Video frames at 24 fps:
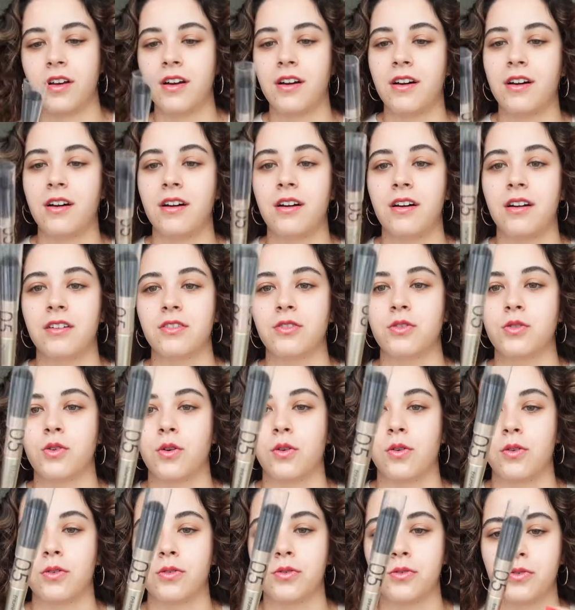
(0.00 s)
Aa çok
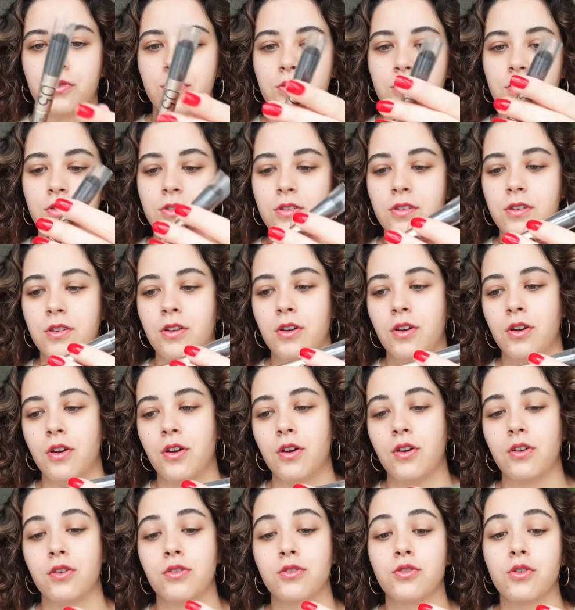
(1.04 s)
hoş.
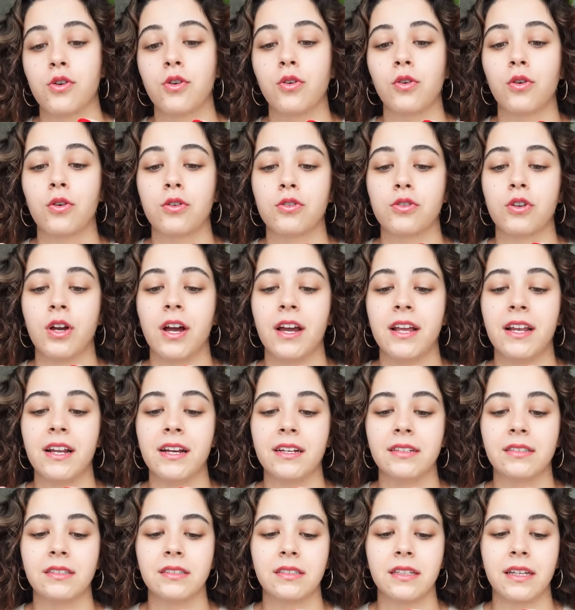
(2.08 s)
Çok hoş
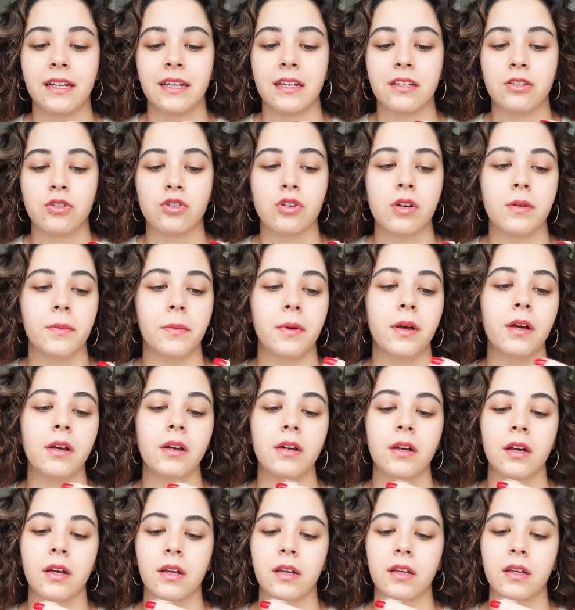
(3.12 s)
highlighter diye geçiyor ama